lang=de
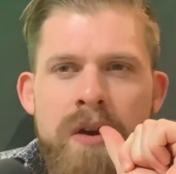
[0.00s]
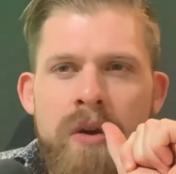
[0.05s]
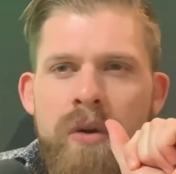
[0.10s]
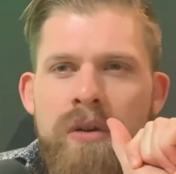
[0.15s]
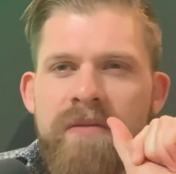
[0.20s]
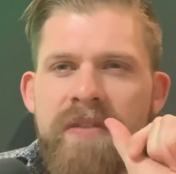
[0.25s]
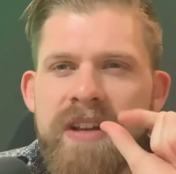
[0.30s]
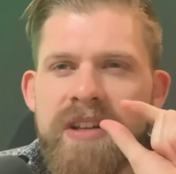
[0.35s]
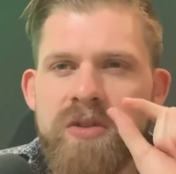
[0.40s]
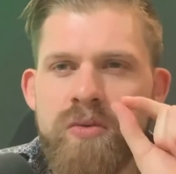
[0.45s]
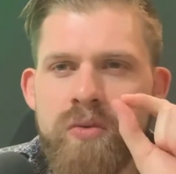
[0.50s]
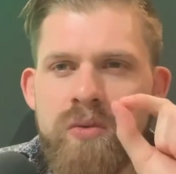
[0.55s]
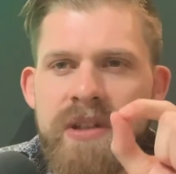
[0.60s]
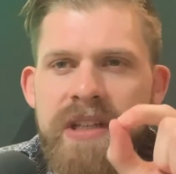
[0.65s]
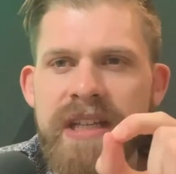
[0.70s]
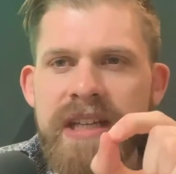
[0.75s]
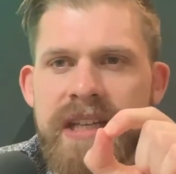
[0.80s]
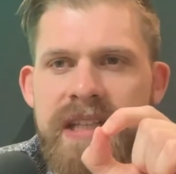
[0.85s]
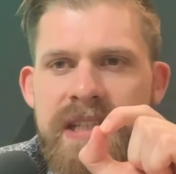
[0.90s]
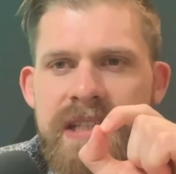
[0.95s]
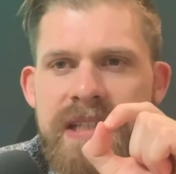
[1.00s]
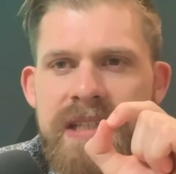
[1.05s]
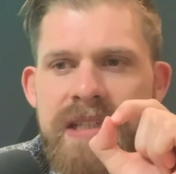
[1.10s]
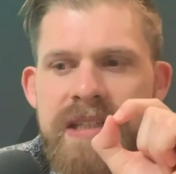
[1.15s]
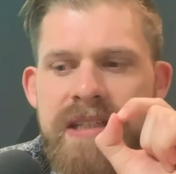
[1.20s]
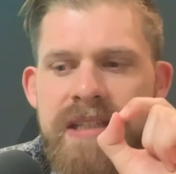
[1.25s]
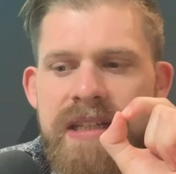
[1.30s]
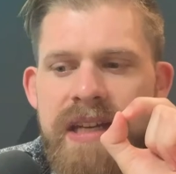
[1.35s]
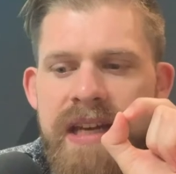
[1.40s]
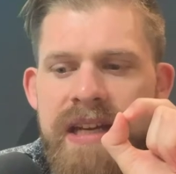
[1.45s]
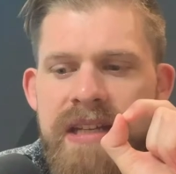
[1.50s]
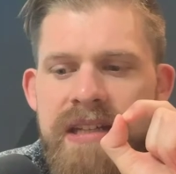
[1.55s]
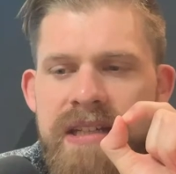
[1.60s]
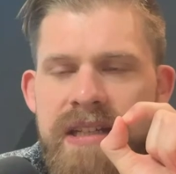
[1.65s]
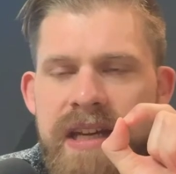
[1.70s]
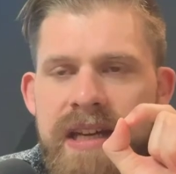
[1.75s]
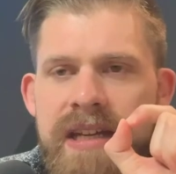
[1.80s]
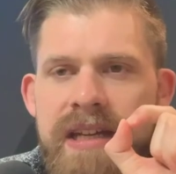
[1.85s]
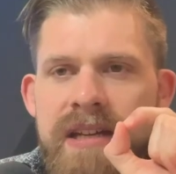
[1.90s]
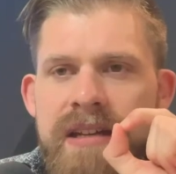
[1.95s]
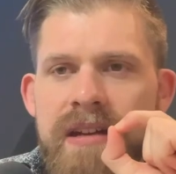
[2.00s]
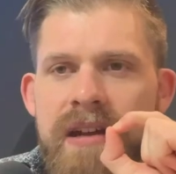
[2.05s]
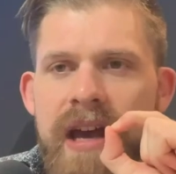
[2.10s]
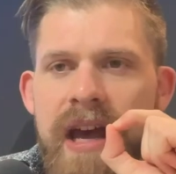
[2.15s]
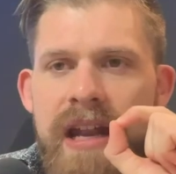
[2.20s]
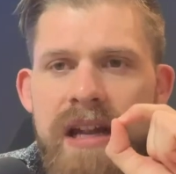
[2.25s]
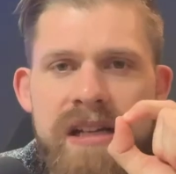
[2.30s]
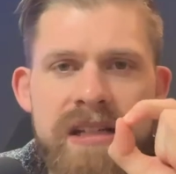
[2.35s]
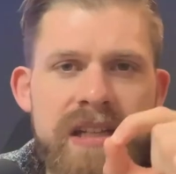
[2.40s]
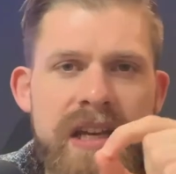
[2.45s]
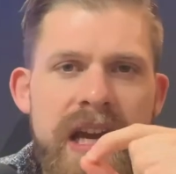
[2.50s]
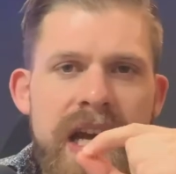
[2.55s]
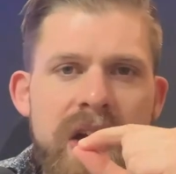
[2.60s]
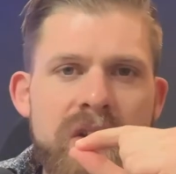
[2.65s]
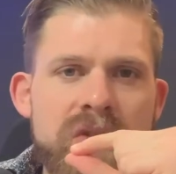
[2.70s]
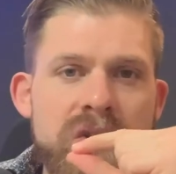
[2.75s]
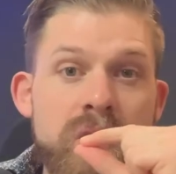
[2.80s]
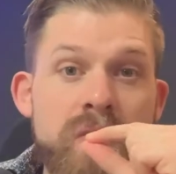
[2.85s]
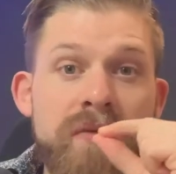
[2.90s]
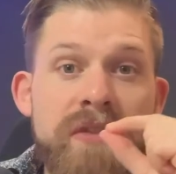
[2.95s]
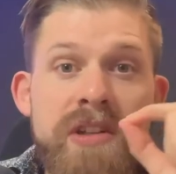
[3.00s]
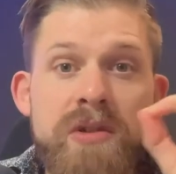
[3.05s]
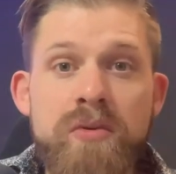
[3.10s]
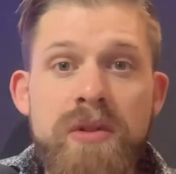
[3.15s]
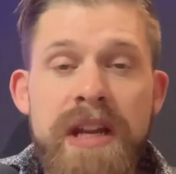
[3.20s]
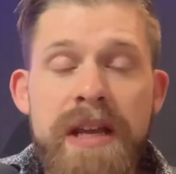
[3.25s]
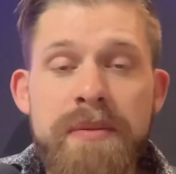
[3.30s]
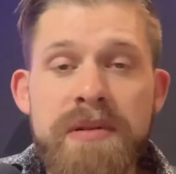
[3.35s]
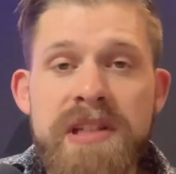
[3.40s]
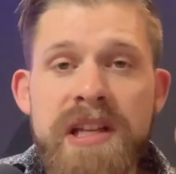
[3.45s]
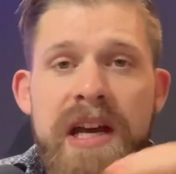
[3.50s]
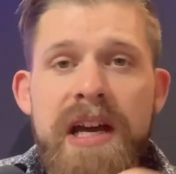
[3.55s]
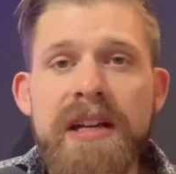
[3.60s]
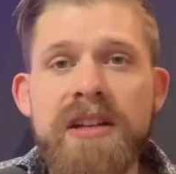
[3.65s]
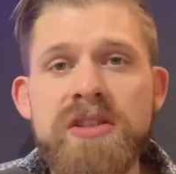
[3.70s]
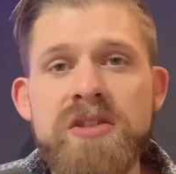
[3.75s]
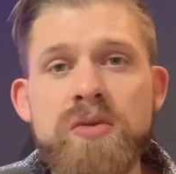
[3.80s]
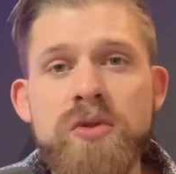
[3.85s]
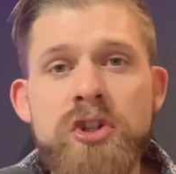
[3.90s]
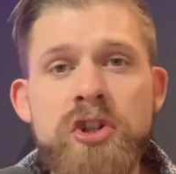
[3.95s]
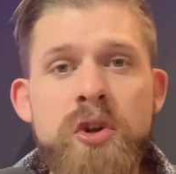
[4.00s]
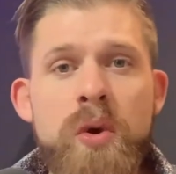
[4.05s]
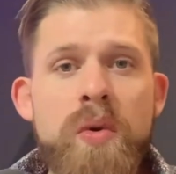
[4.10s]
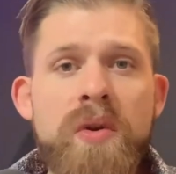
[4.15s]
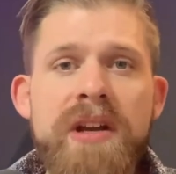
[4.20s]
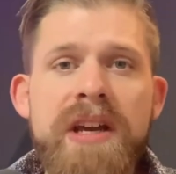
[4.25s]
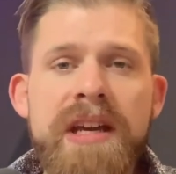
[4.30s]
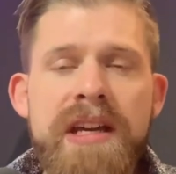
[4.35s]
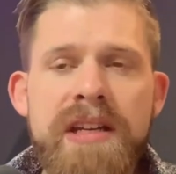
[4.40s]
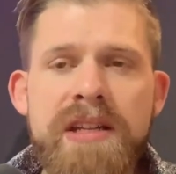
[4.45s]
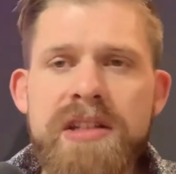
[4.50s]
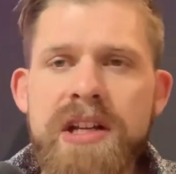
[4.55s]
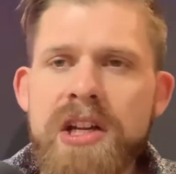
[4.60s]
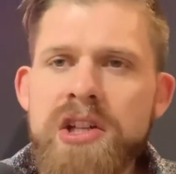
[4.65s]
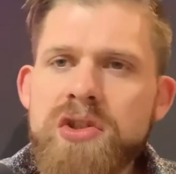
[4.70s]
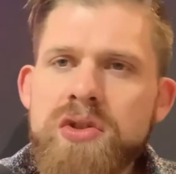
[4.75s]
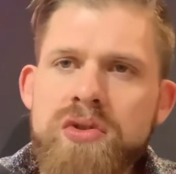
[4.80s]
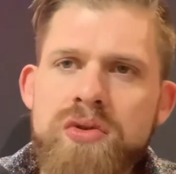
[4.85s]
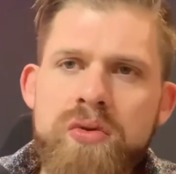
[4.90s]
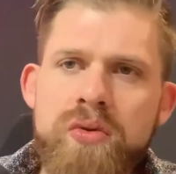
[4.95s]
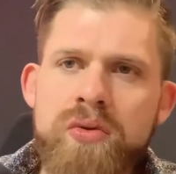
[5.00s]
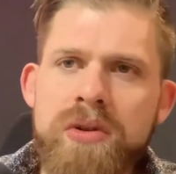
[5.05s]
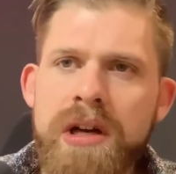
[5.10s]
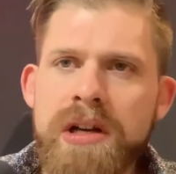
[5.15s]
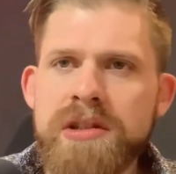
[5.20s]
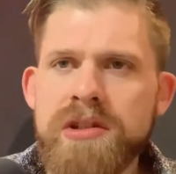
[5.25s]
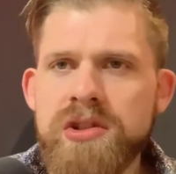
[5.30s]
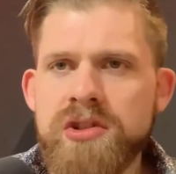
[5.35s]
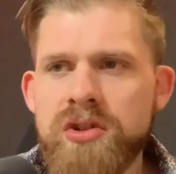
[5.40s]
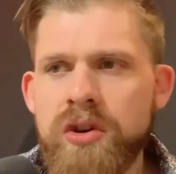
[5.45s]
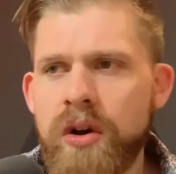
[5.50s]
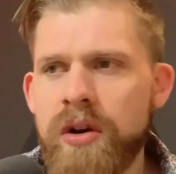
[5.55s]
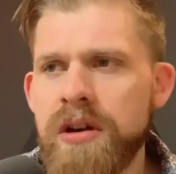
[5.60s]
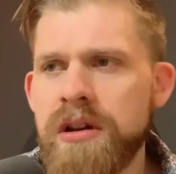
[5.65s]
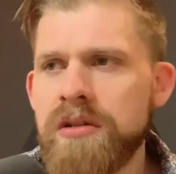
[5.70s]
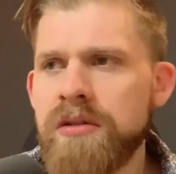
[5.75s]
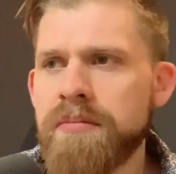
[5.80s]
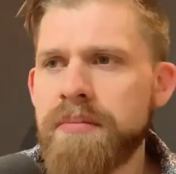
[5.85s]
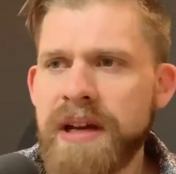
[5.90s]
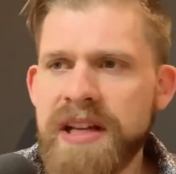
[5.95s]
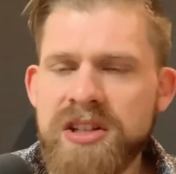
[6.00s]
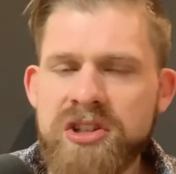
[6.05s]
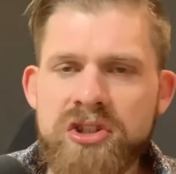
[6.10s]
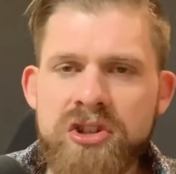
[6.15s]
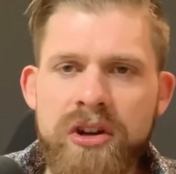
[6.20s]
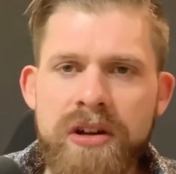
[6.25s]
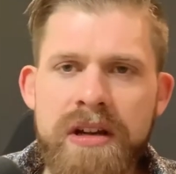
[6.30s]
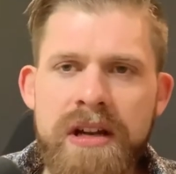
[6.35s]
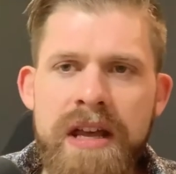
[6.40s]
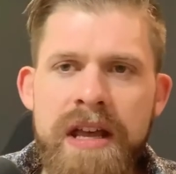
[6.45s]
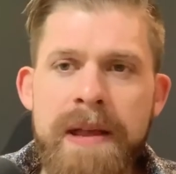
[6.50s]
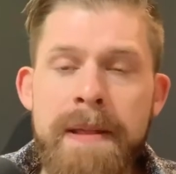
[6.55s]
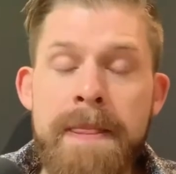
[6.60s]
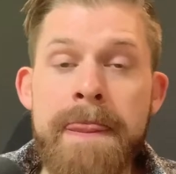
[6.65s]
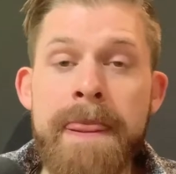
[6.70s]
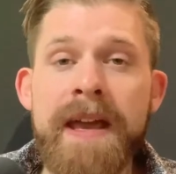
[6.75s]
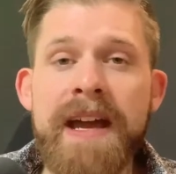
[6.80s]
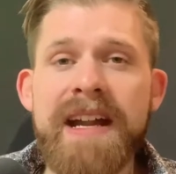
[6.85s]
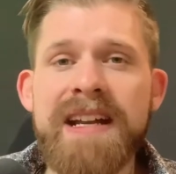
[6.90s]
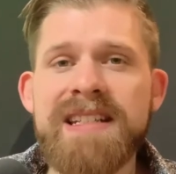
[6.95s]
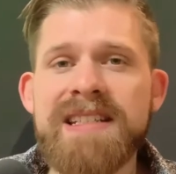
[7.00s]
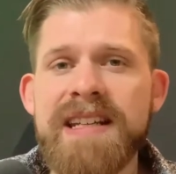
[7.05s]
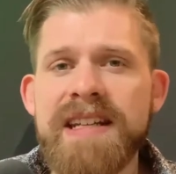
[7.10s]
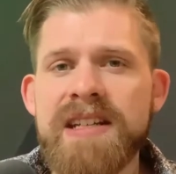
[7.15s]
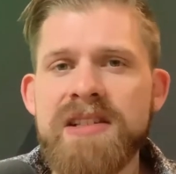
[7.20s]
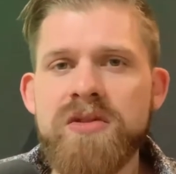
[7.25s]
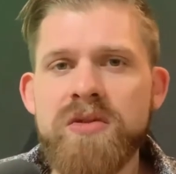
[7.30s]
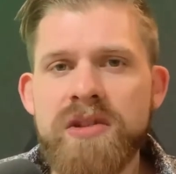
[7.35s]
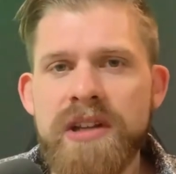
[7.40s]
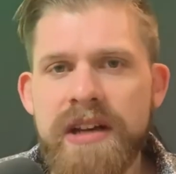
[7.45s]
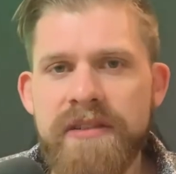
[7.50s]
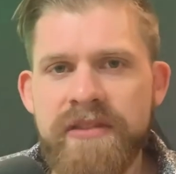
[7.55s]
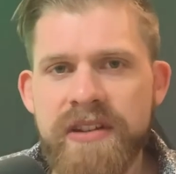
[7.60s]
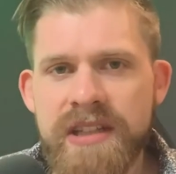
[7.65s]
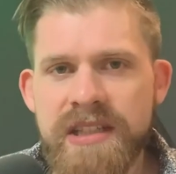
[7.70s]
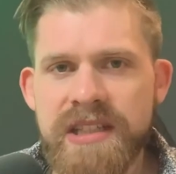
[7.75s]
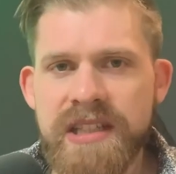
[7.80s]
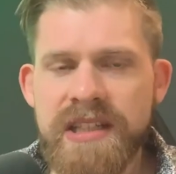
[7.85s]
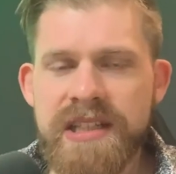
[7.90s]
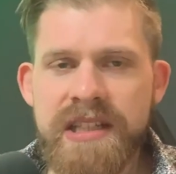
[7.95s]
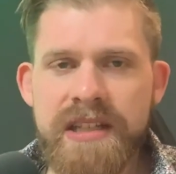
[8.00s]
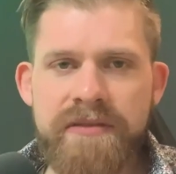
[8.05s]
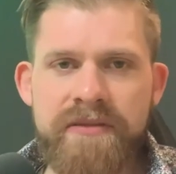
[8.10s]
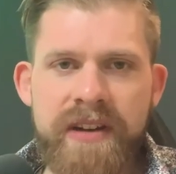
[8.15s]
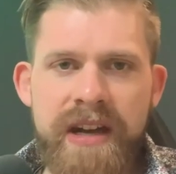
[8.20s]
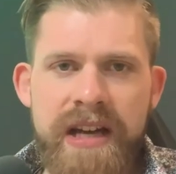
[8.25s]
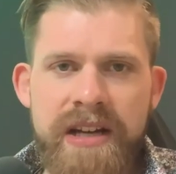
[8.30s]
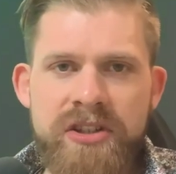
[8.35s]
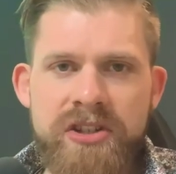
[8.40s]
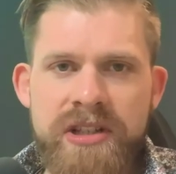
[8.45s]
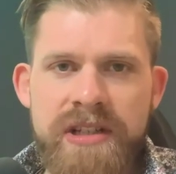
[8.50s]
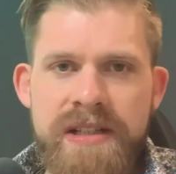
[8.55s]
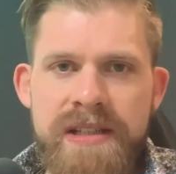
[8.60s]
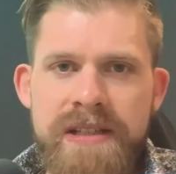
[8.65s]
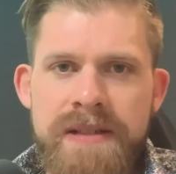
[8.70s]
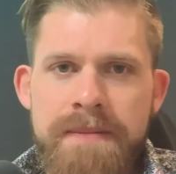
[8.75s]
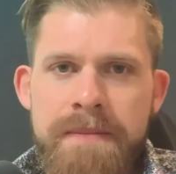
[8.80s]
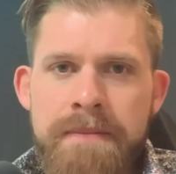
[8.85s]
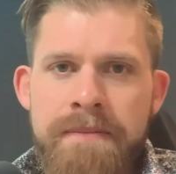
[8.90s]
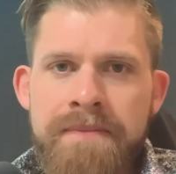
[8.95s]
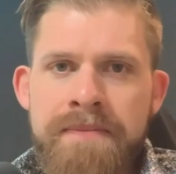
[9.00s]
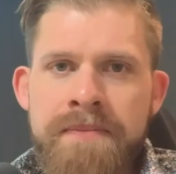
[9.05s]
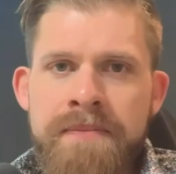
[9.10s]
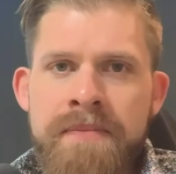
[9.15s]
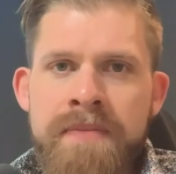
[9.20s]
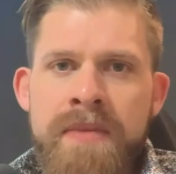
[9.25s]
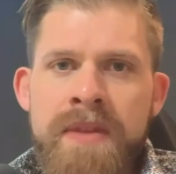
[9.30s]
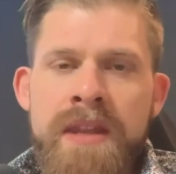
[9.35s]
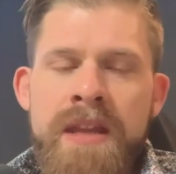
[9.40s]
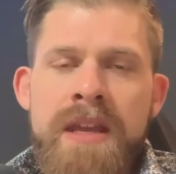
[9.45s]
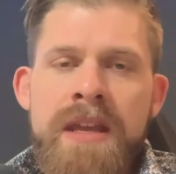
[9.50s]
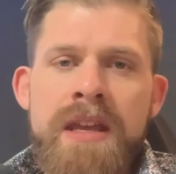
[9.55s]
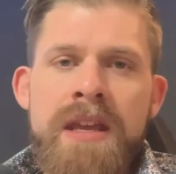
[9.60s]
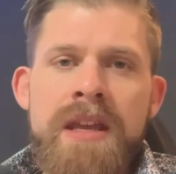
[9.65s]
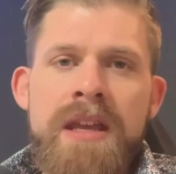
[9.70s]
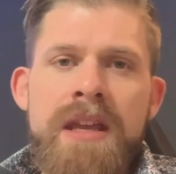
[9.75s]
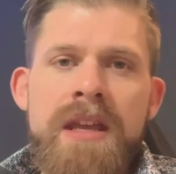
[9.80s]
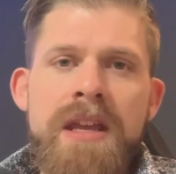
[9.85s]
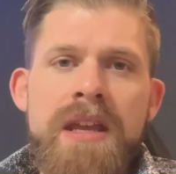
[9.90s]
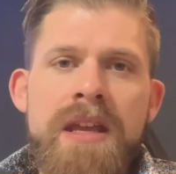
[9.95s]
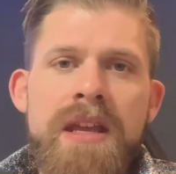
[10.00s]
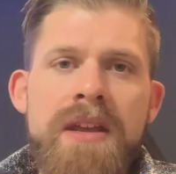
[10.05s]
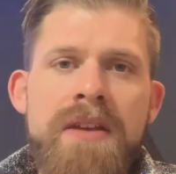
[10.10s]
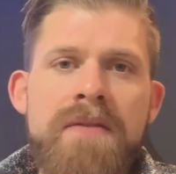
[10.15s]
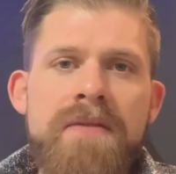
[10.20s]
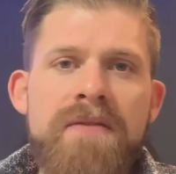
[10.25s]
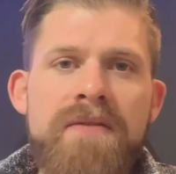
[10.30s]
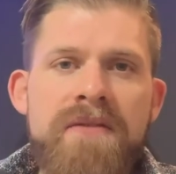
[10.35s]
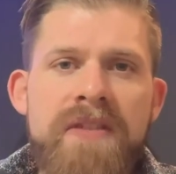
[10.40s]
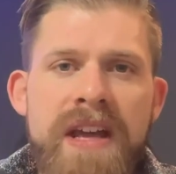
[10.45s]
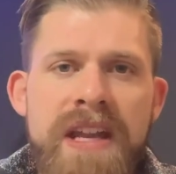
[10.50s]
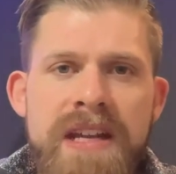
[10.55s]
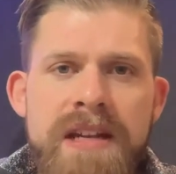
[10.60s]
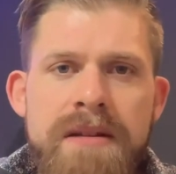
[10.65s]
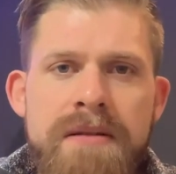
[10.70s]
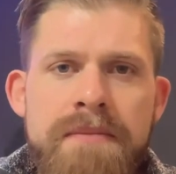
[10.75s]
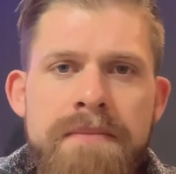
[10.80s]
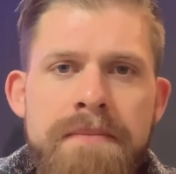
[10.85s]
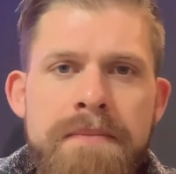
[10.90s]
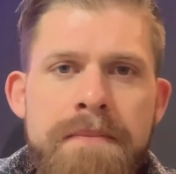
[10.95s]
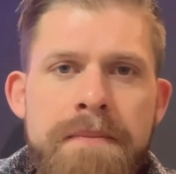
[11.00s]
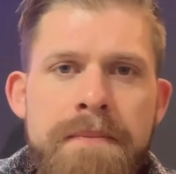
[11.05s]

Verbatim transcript: Und wenn du dir jetzt deinen dein Alltag und so, wie du lebst gerade, so schön redest, alles ist gut, alles ist toll und passt schon, kann es sein, dass du dir einfach nicht die richtigen Fragen stellst. Wenn,